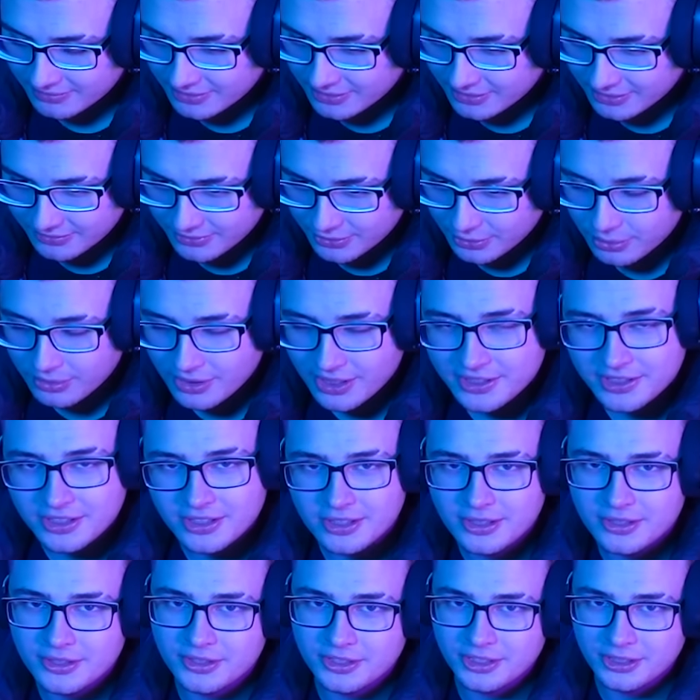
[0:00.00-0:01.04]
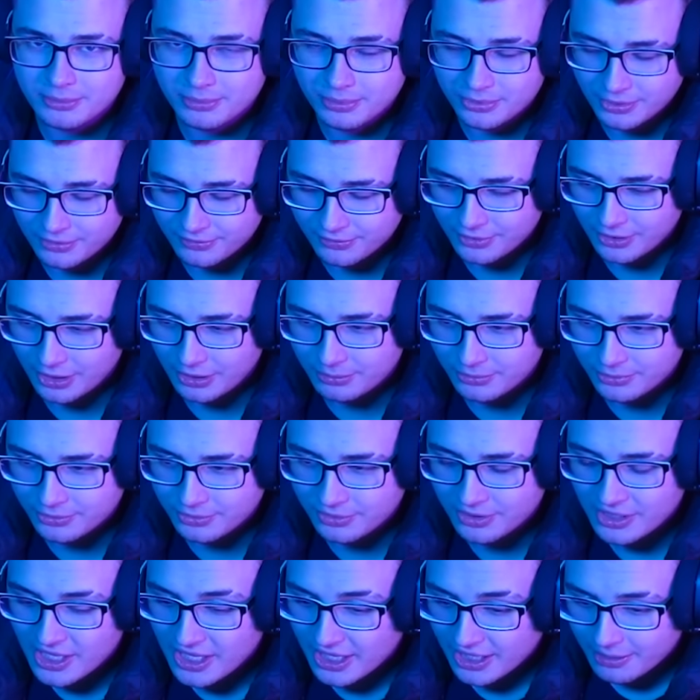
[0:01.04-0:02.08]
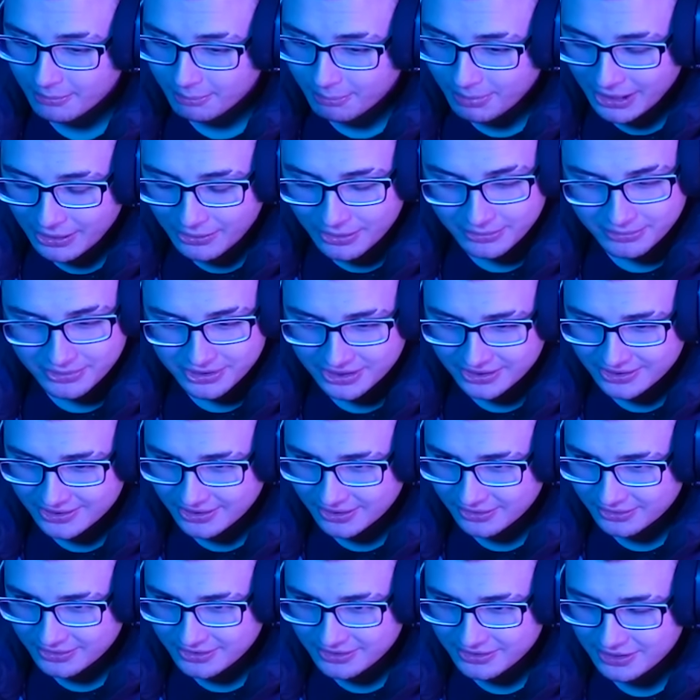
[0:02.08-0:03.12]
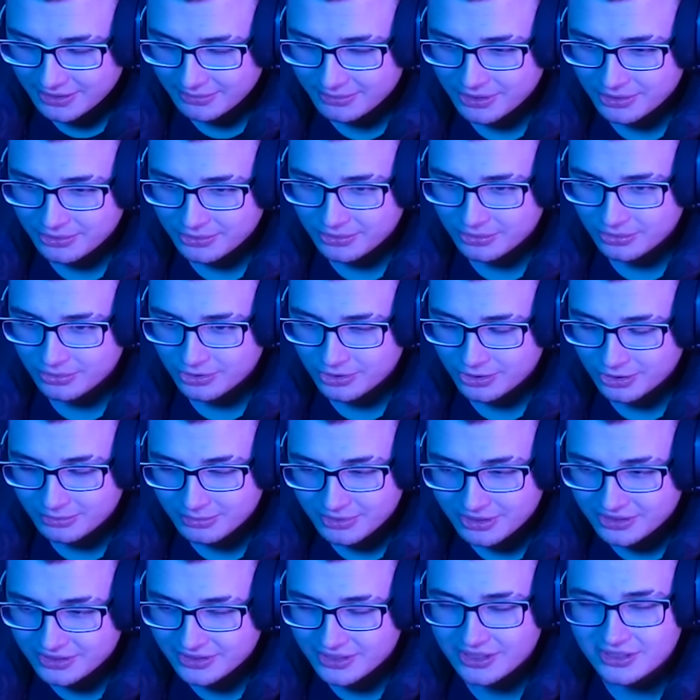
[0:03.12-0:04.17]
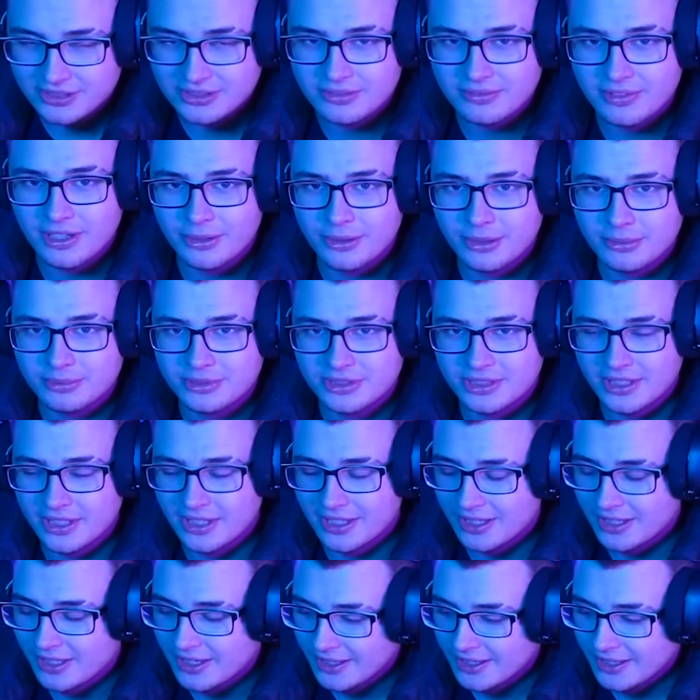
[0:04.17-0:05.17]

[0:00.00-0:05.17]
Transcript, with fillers: gdy w ogóle nikogo nie było w domu. Bałem się, że rodzice mnie usłyszą i stresowałem się,